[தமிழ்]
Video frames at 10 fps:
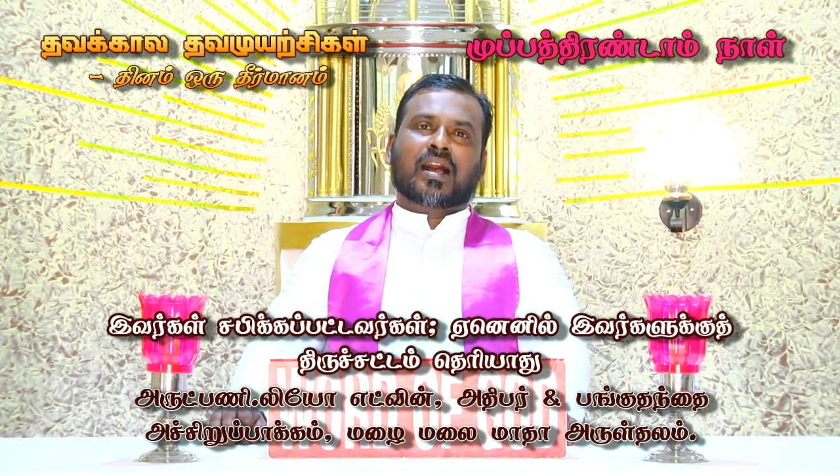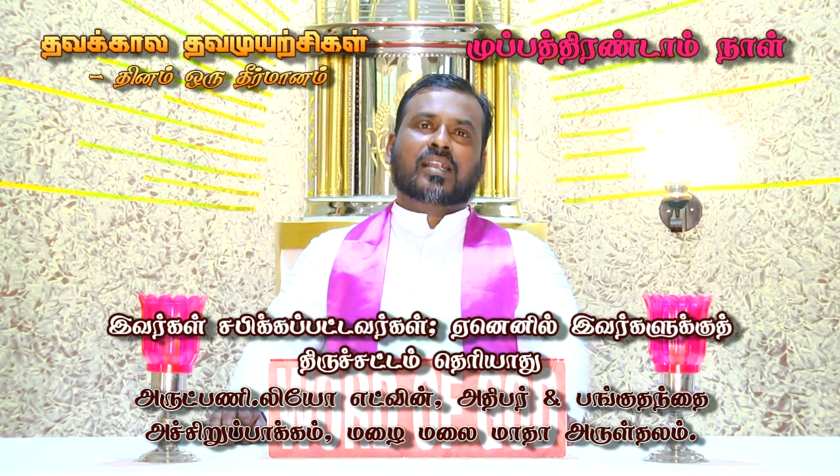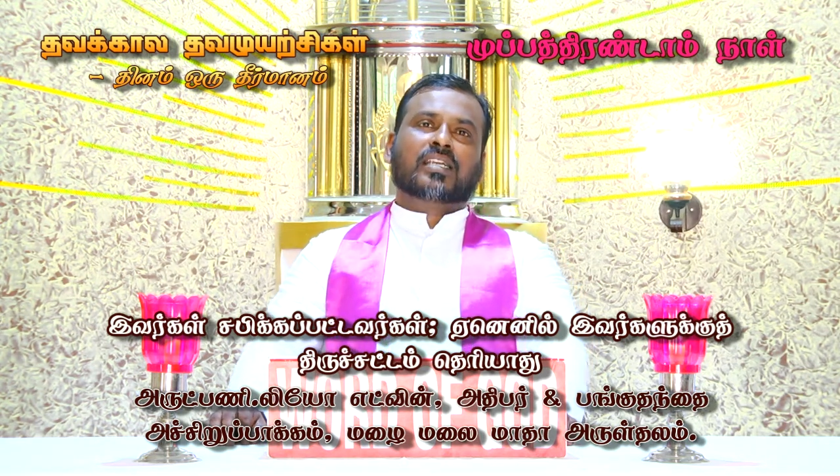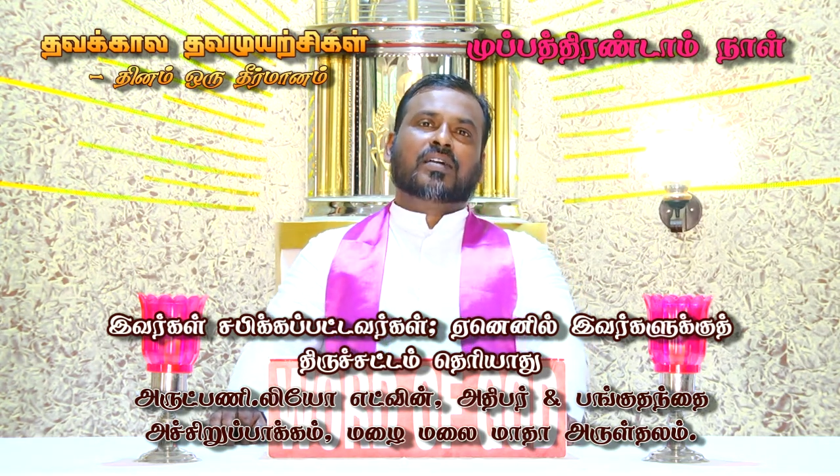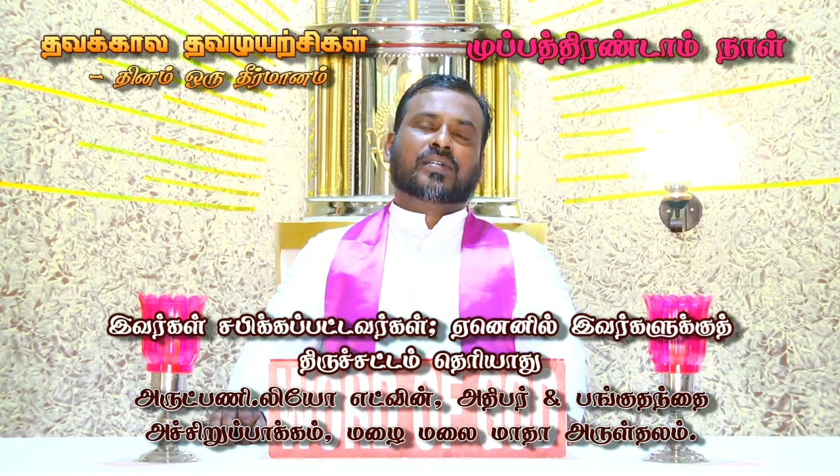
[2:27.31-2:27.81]

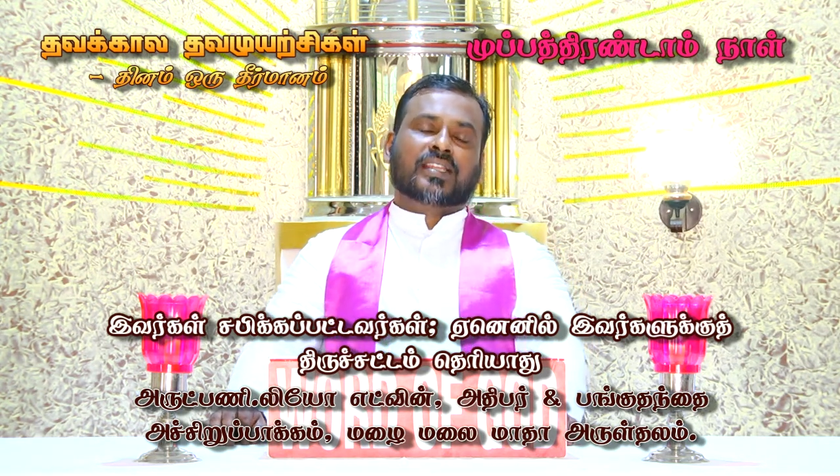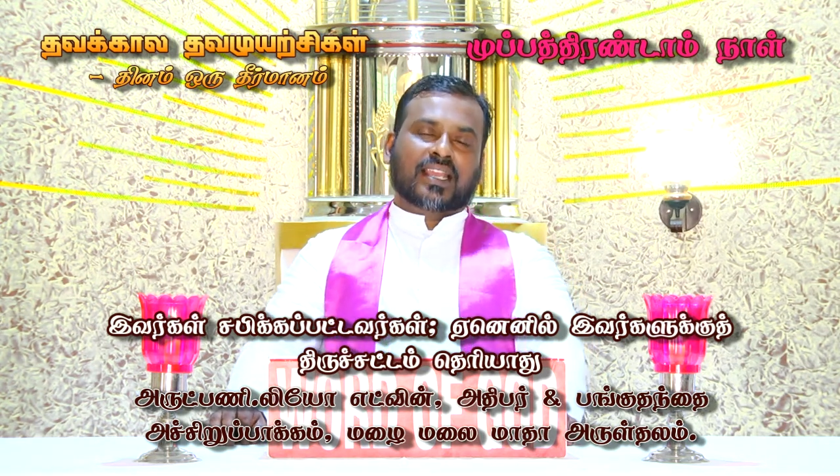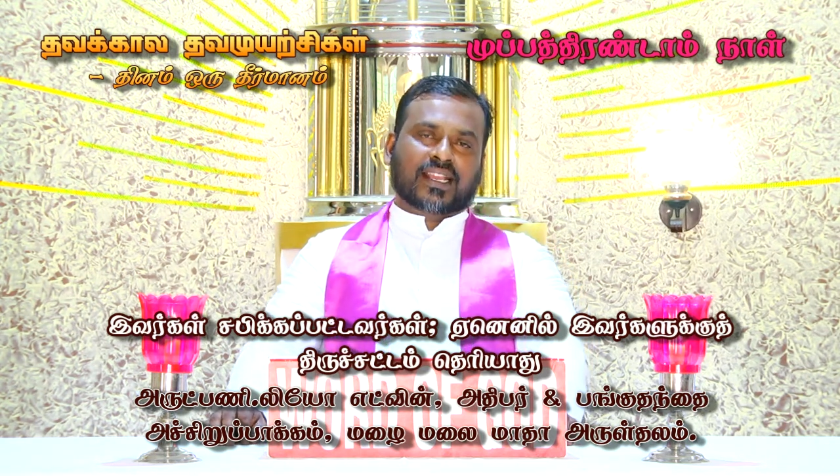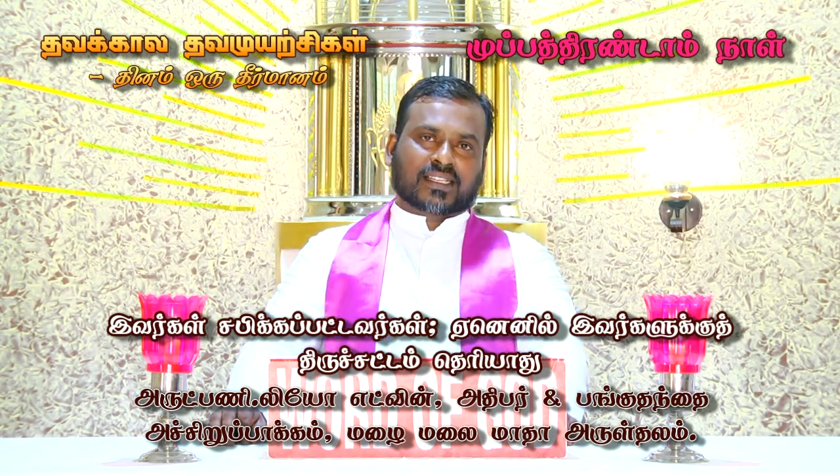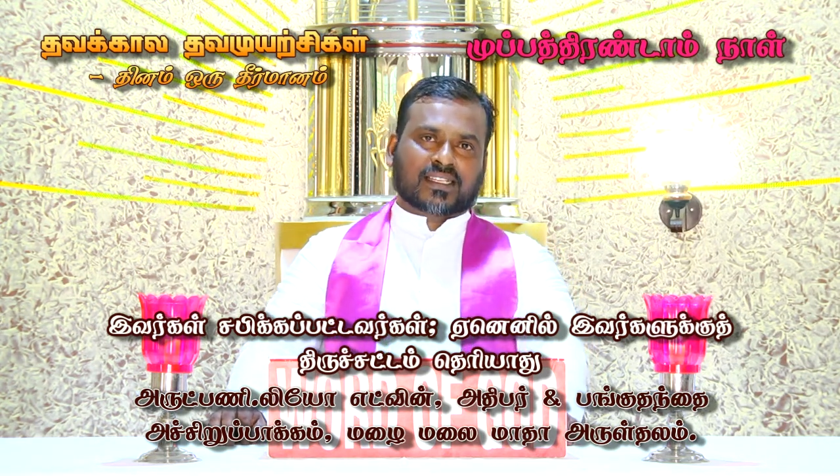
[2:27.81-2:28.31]
ஆண்டவர்
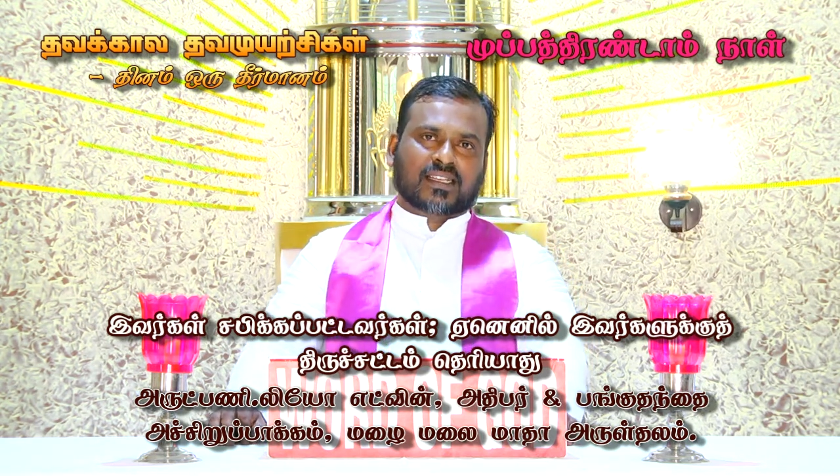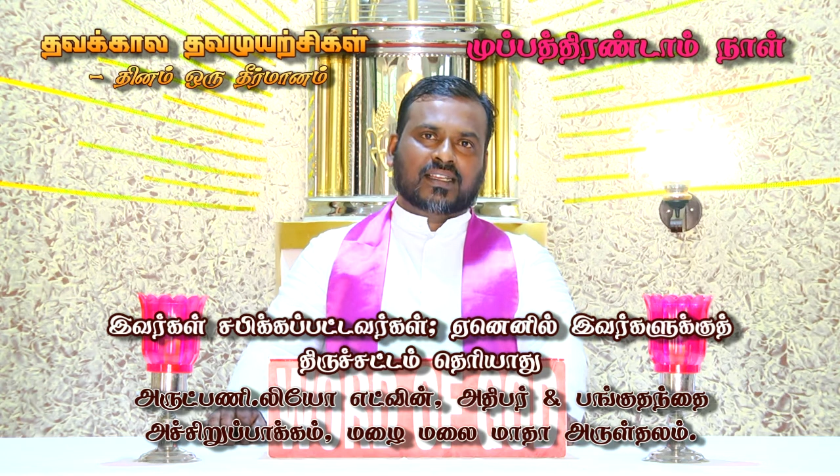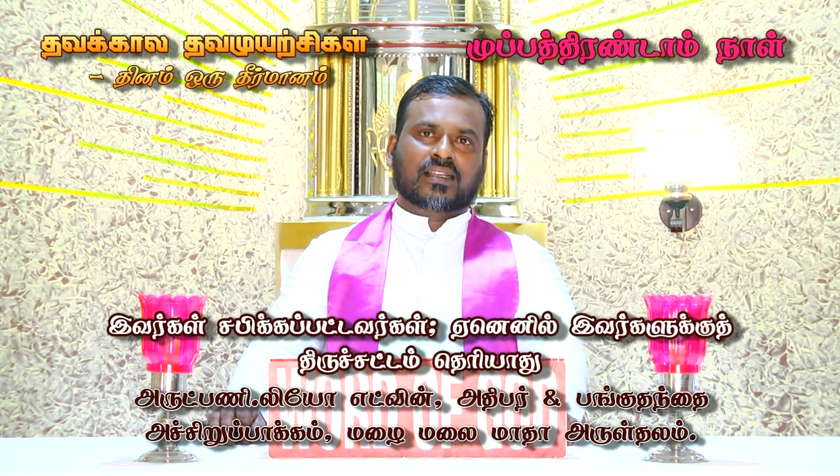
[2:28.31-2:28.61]
இயேசு